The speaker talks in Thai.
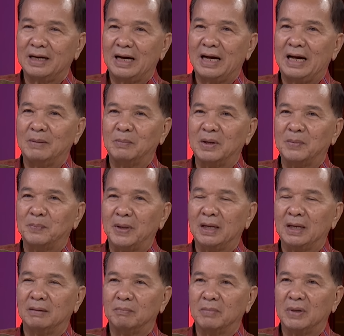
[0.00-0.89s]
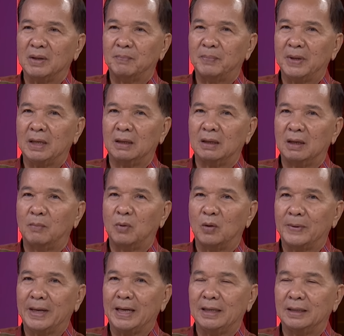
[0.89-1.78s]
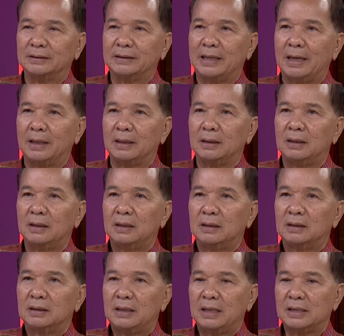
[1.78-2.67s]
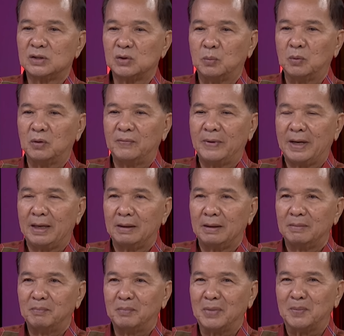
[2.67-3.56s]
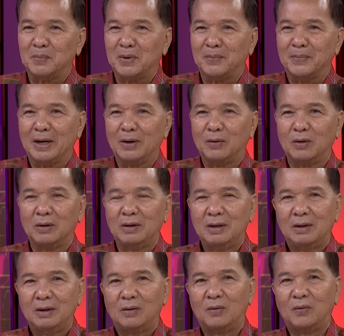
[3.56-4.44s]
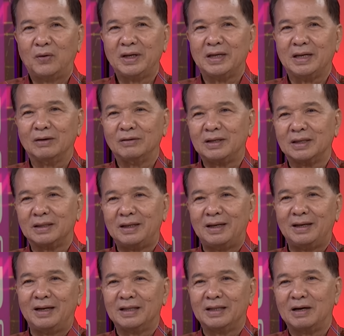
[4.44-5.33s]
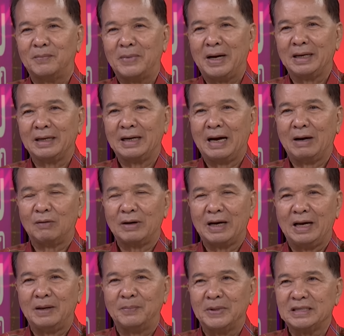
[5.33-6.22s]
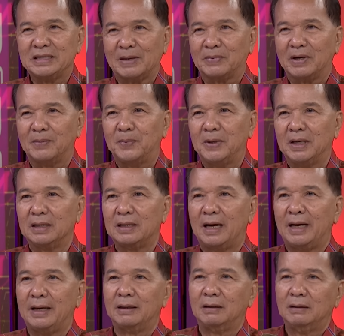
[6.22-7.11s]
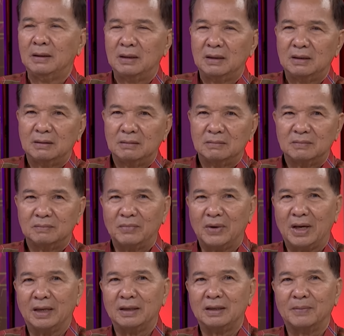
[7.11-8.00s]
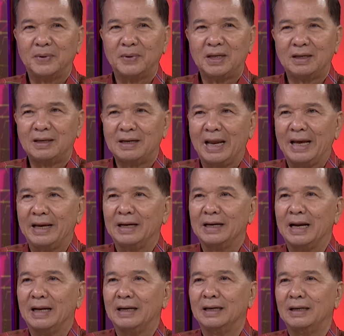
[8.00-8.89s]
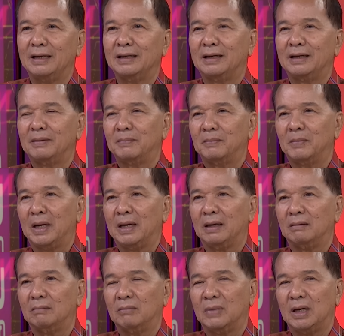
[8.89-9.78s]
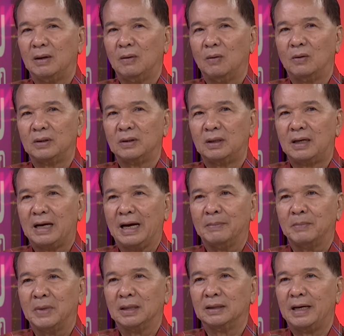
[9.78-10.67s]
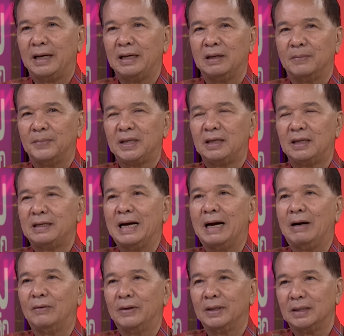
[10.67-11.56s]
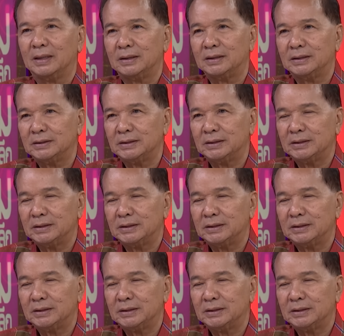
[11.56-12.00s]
ถานการณ์มันเป็นระบบการเลือกตั้งถ้าสมมุติว่ามันมีบางคนโอ้ยเดี๋ยวจะทิ้งรัฐบาลก้าวไกลไปจับกับเพื่อไทยแหมอย่าไปคิดไกลขนาดนั้นเลยครับมันโลกนี้การเมืองไทยอย่าไปคิดยาวครับ